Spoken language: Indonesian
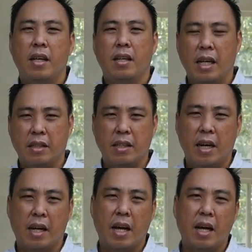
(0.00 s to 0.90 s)
nah
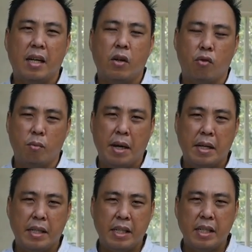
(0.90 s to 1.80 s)
silakan rumah
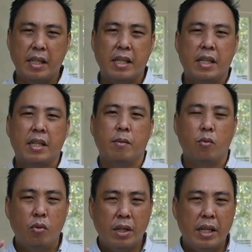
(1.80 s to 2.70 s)
ini
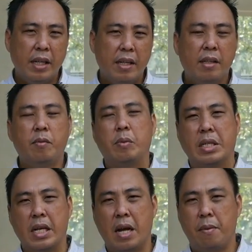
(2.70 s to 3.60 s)
mungkin
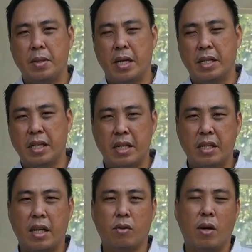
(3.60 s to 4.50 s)
bisa menjadi
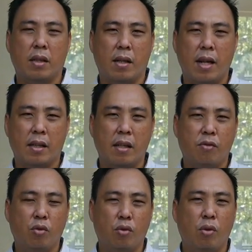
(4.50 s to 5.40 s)
satu alternatif
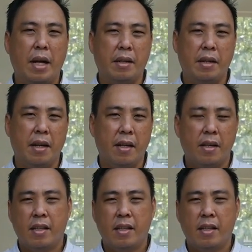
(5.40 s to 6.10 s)
untuk Anda.